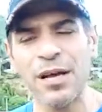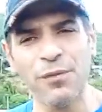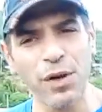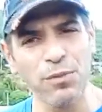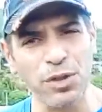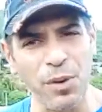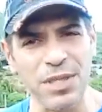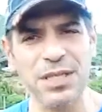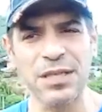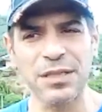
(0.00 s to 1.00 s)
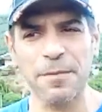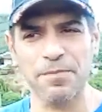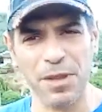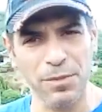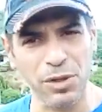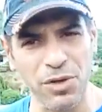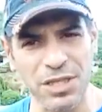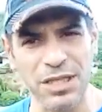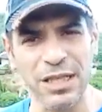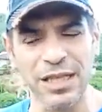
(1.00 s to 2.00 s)
في المتوسط
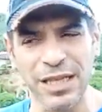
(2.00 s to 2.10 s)
متوسط